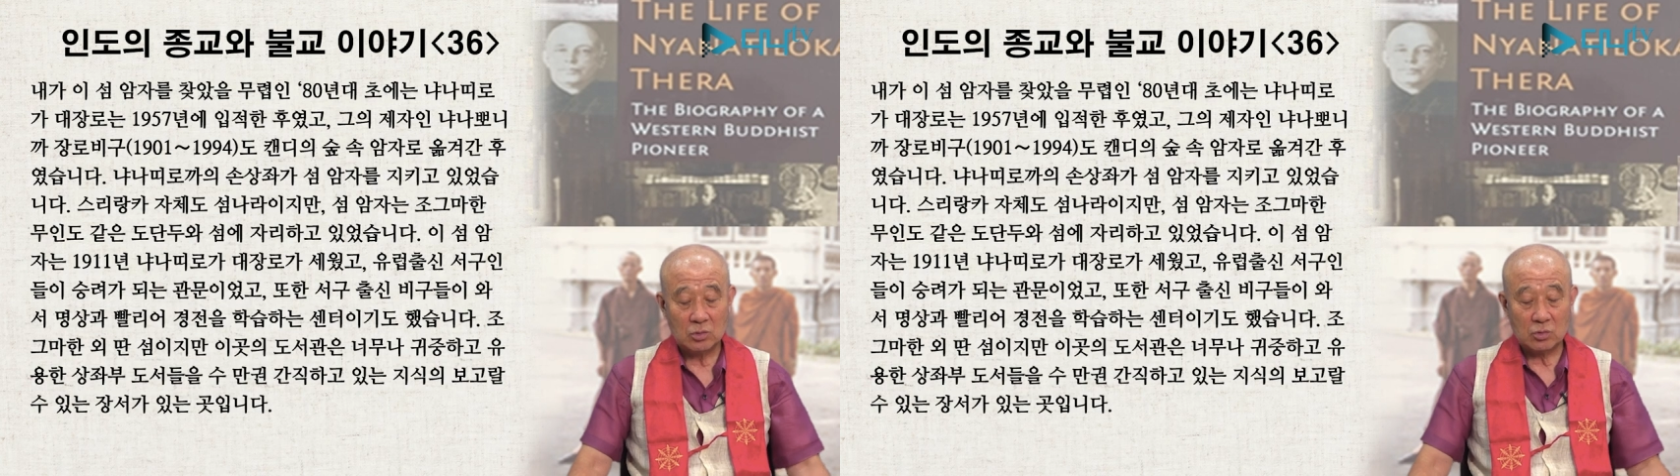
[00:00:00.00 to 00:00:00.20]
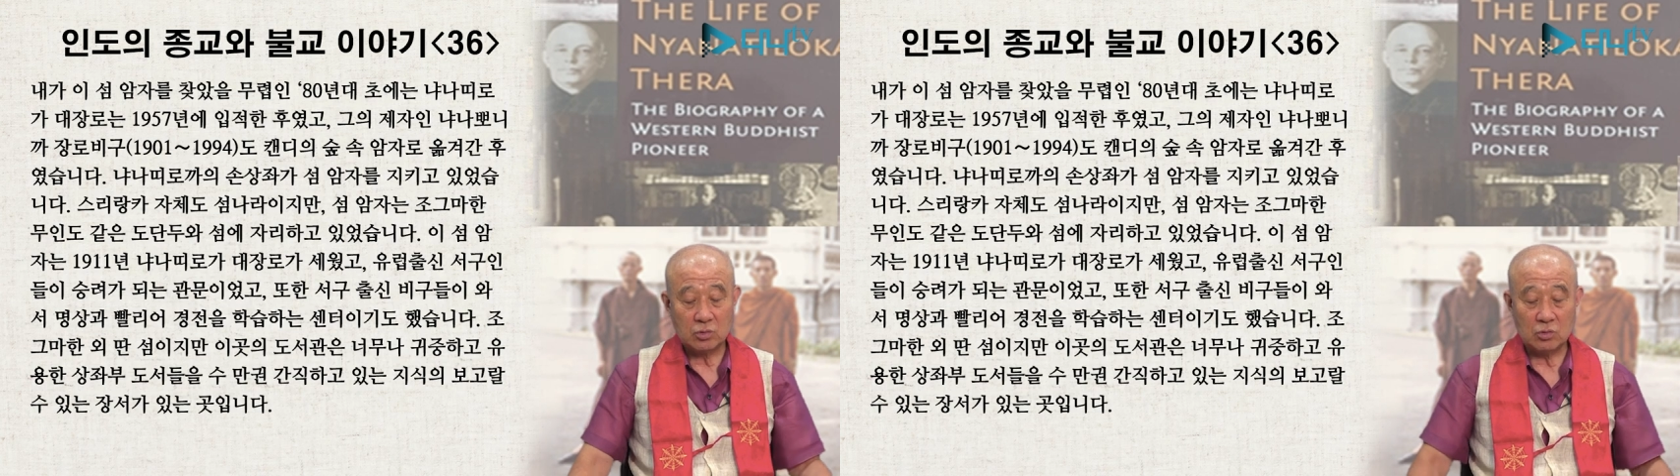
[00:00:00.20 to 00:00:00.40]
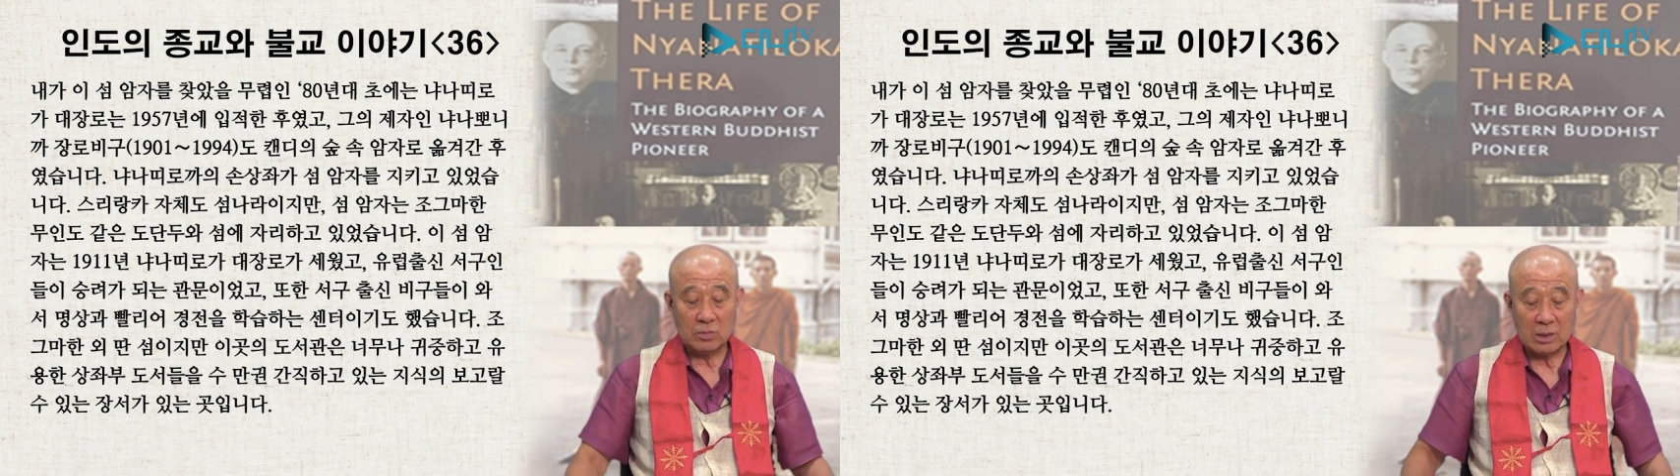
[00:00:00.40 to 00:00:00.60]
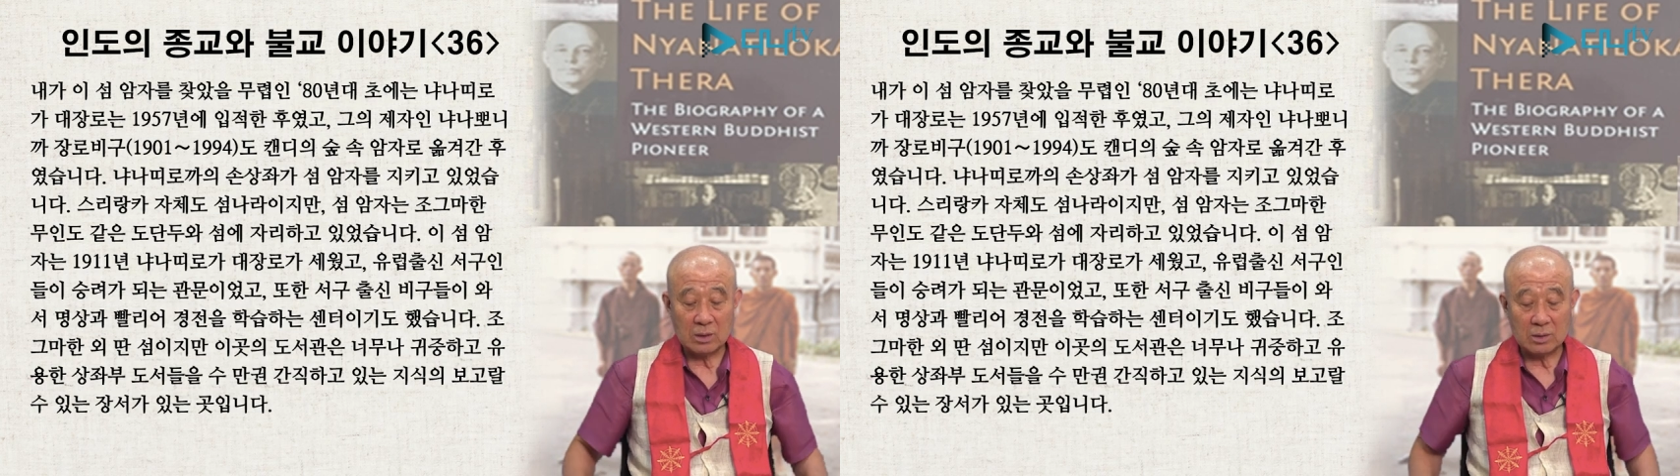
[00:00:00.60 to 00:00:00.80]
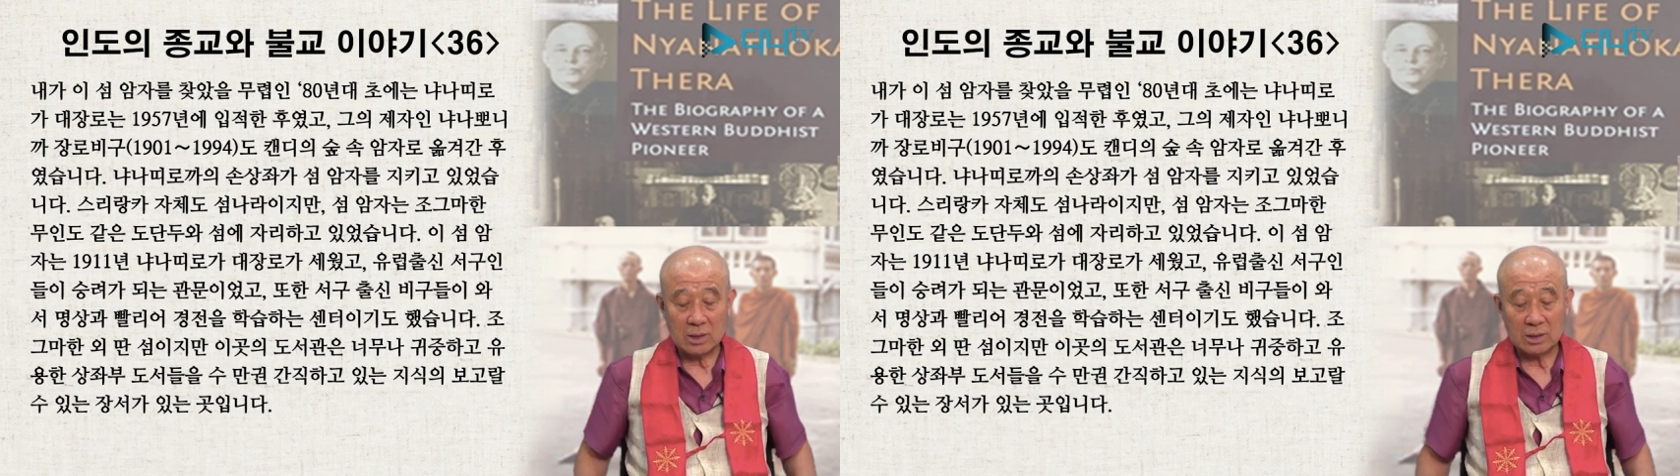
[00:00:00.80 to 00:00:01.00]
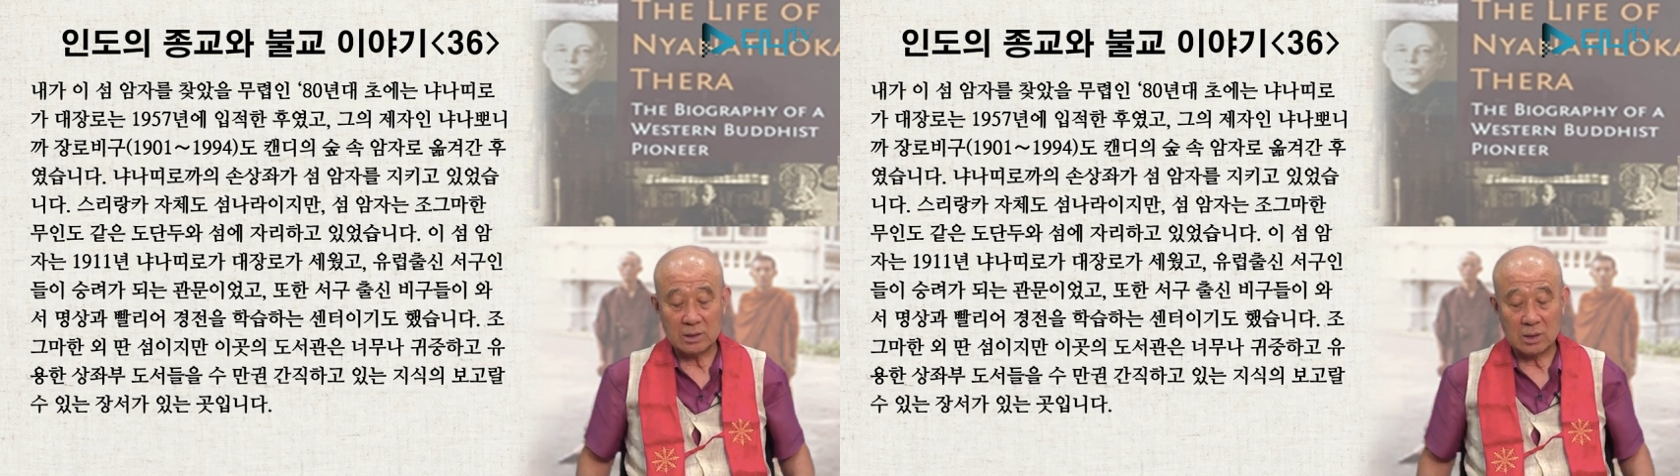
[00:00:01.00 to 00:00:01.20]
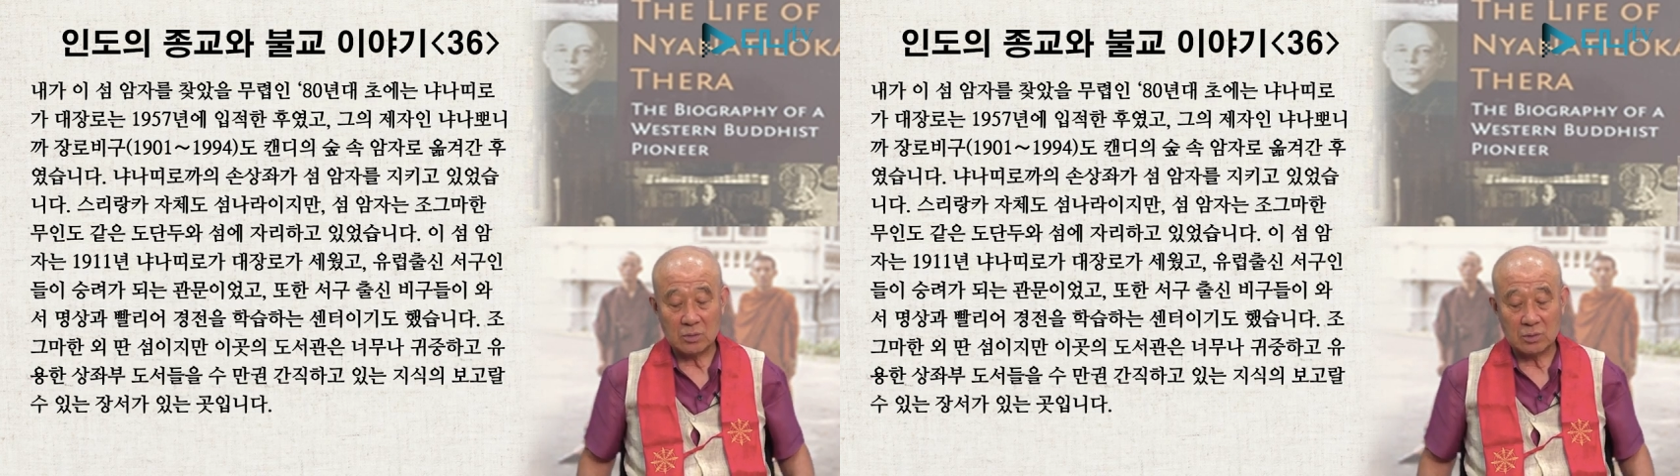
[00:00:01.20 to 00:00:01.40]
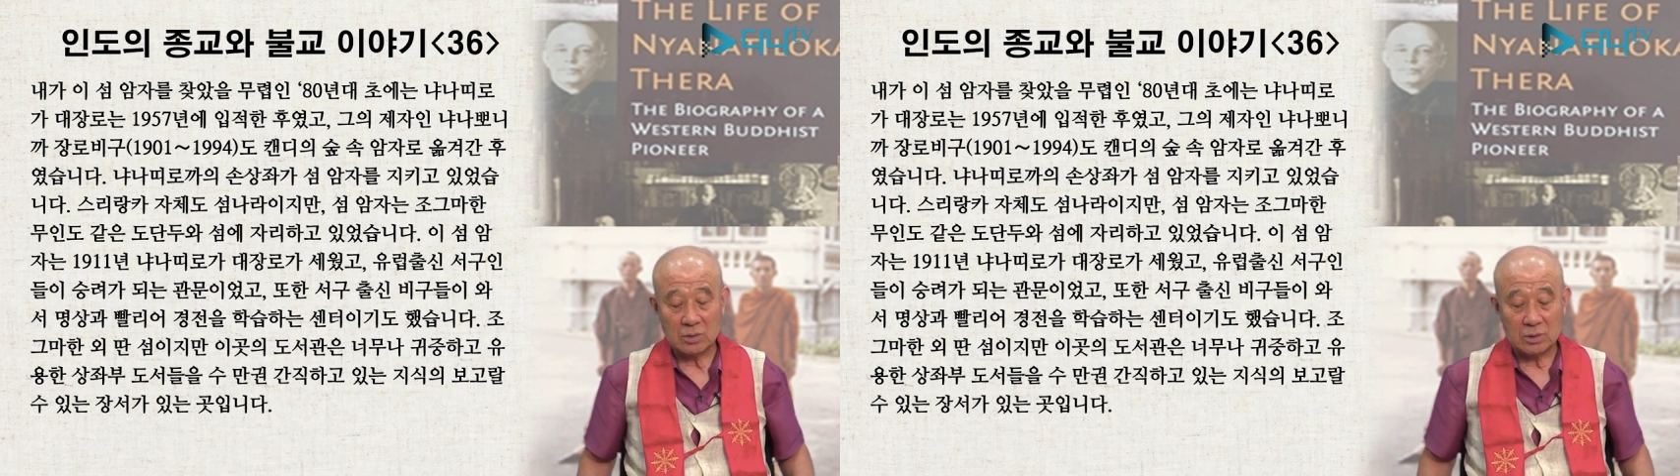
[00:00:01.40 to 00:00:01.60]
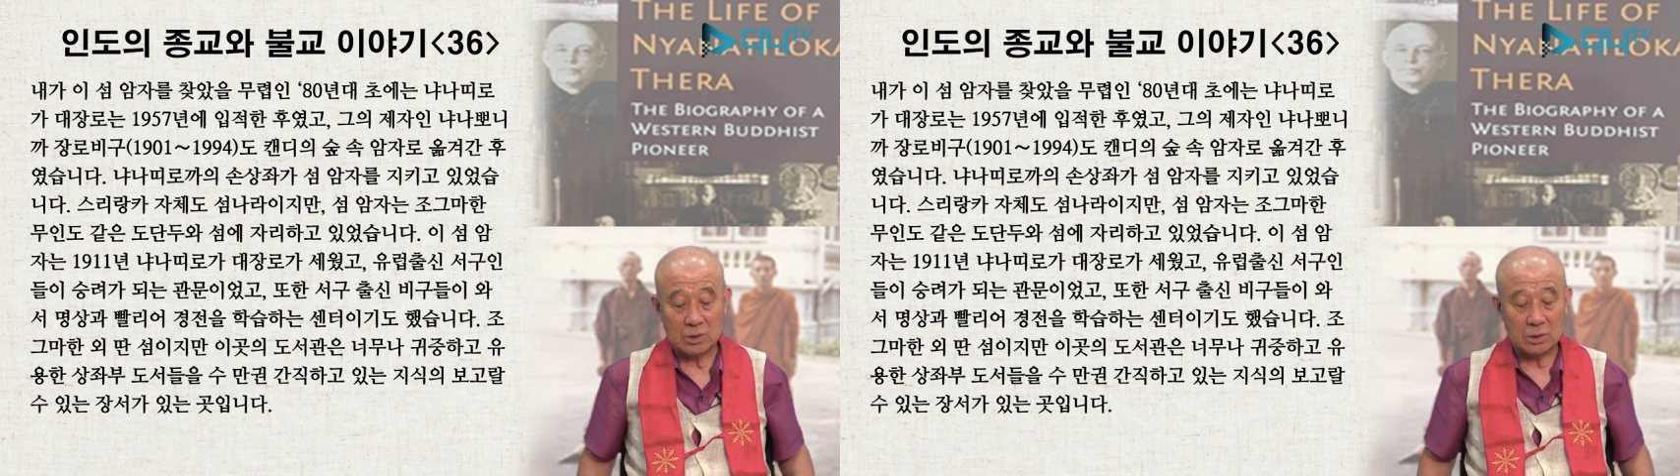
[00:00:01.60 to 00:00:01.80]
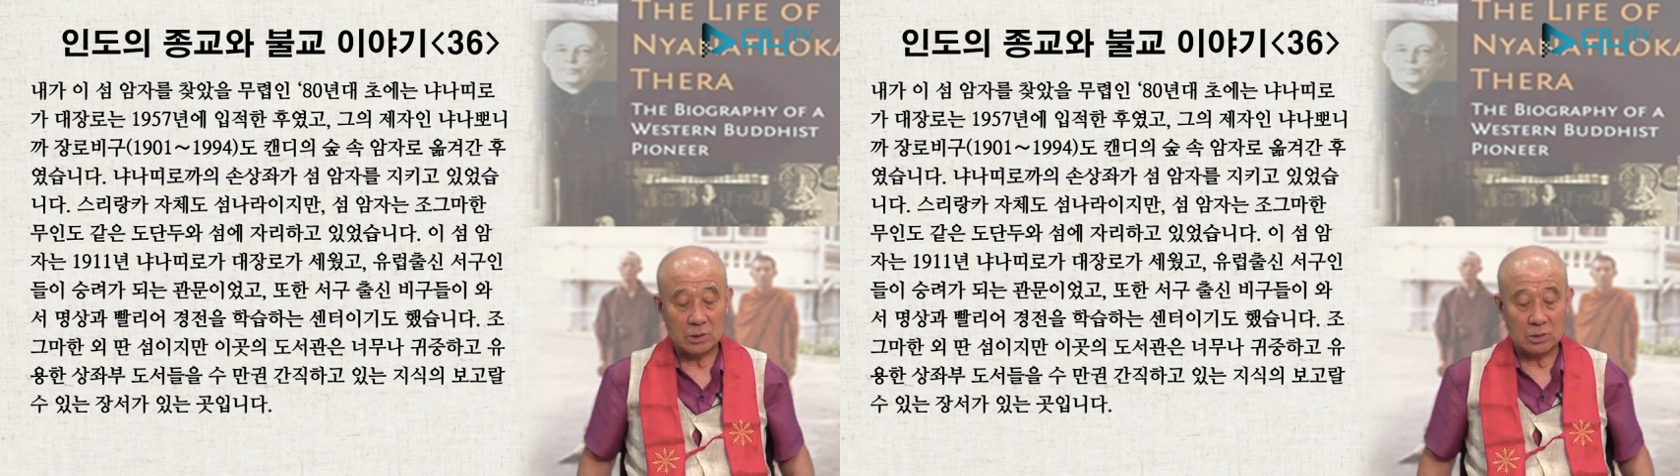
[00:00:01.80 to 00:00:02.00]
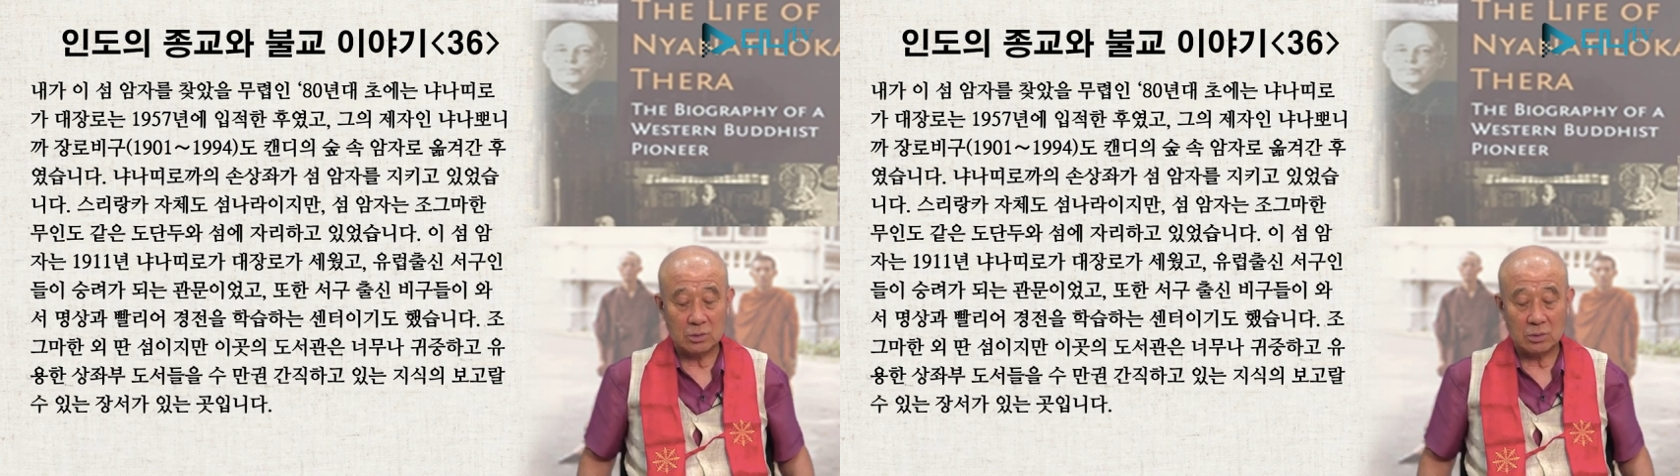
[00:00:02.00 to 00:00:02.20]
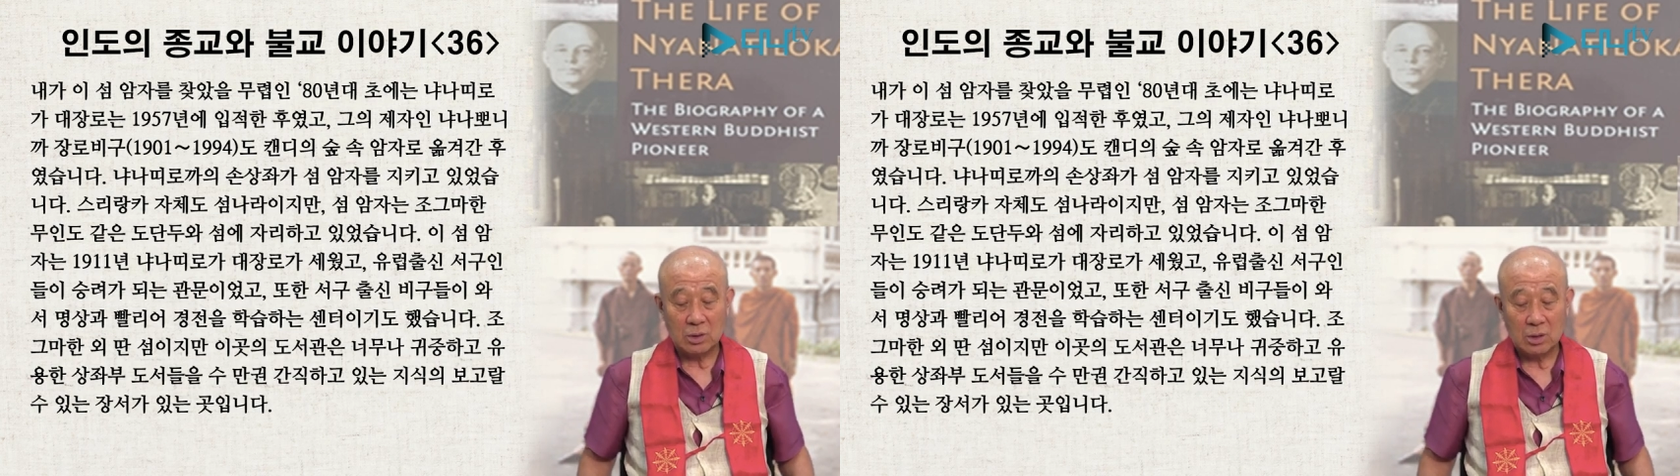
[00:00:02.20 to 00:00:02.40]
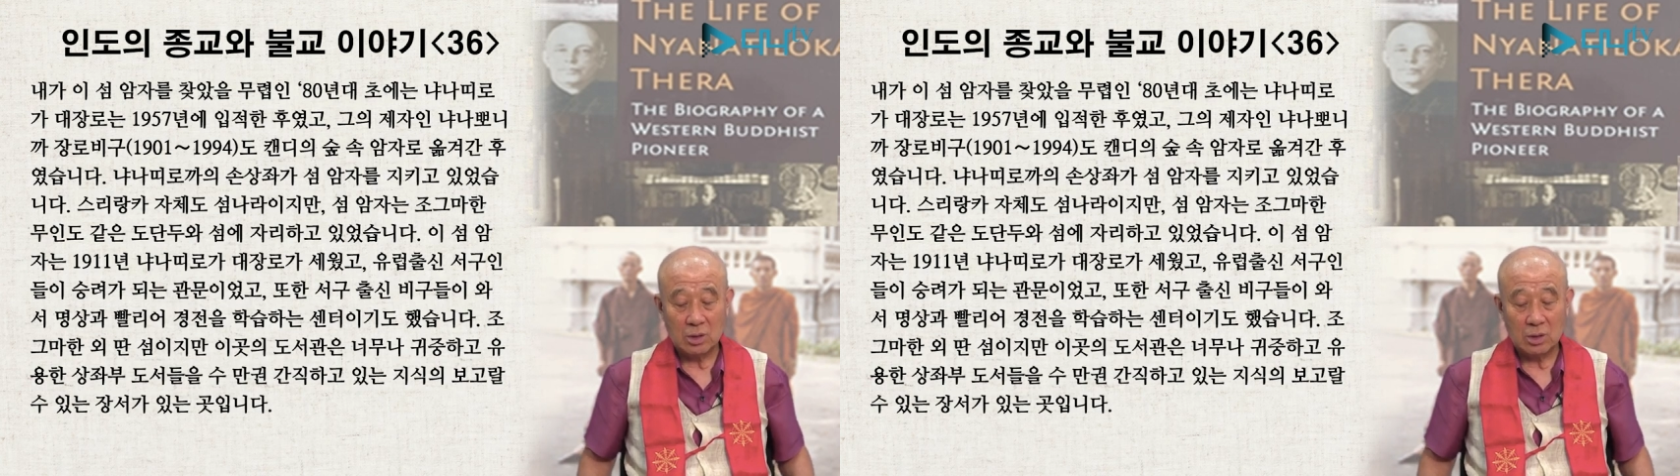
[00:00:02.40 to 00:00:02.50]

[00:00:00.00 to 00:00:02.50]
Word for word: 수만 권 간직하고 있는 지식의